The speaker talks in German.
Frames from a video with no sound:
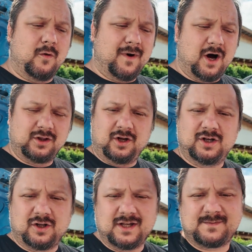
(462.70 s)
Und man hat
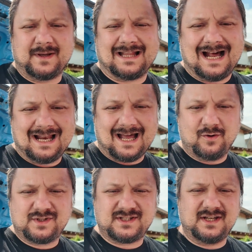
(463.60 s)
halt dann das Pedal
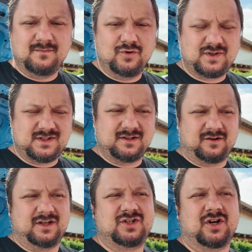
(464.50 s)
rausziehen müssen,
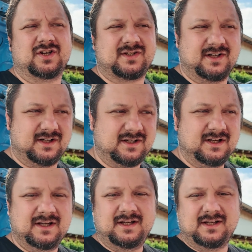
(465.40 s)
dann ist halt so,
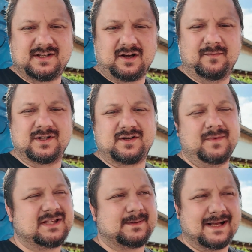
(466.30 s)
ich sage mal so
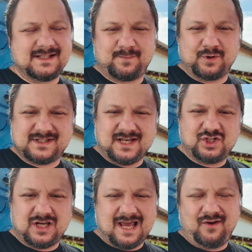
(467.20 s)
mit 20%
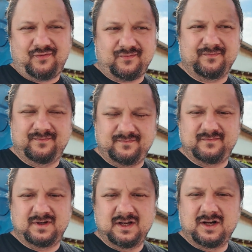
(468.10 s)
Schleifen,
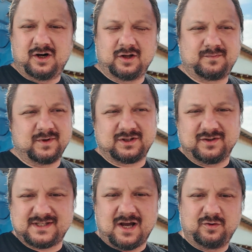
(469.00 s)
hat man
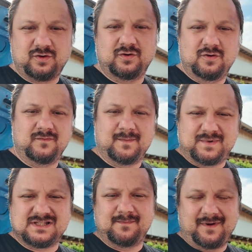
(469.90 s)
dann das Auto irgendwie ein
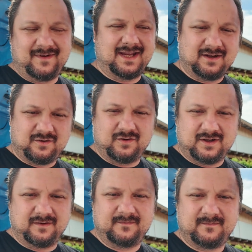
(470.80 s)
bisschen bewegen
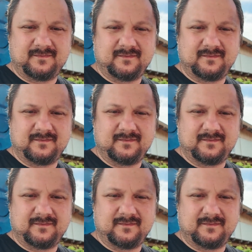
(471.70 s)
können.